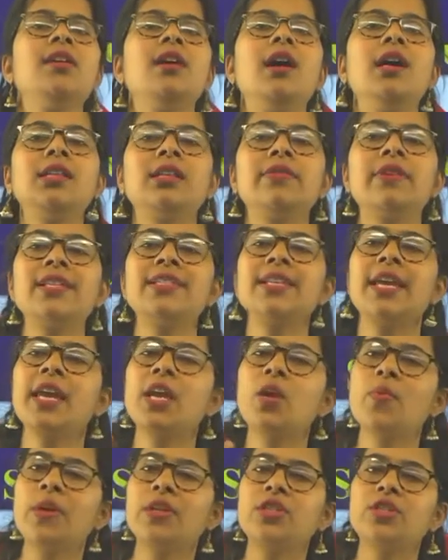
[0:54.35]
अदरवाइज
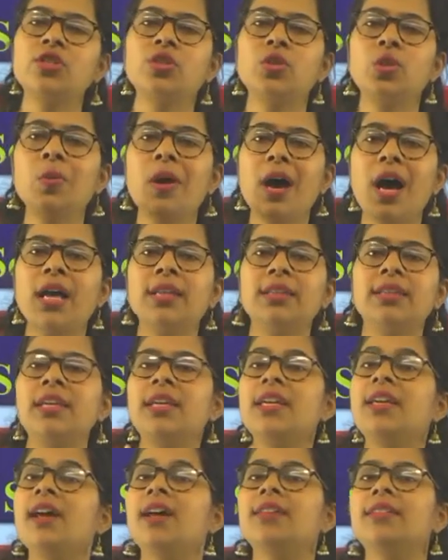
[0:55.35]
एक क्वेश्चन तो आता
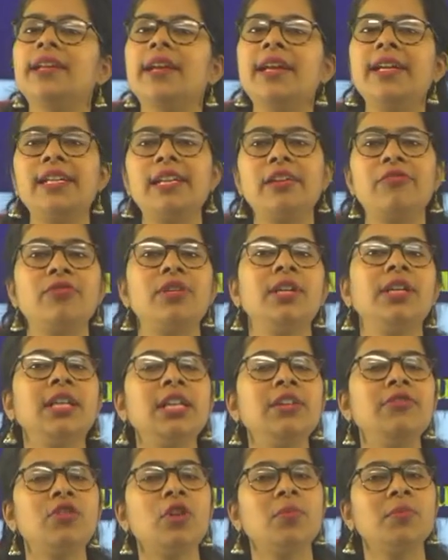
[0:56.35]
ही आता है
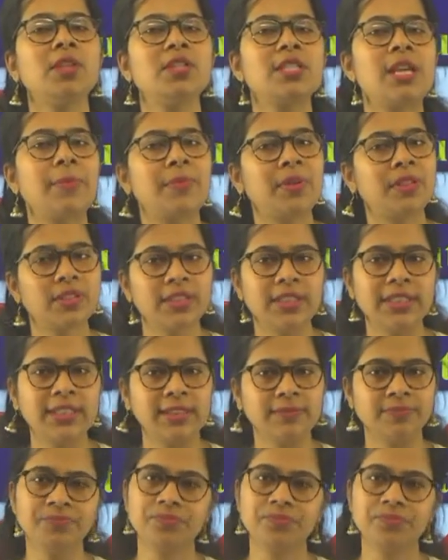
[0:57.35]
डेफिनेटली फ्रॉम द चैप्टर थ्री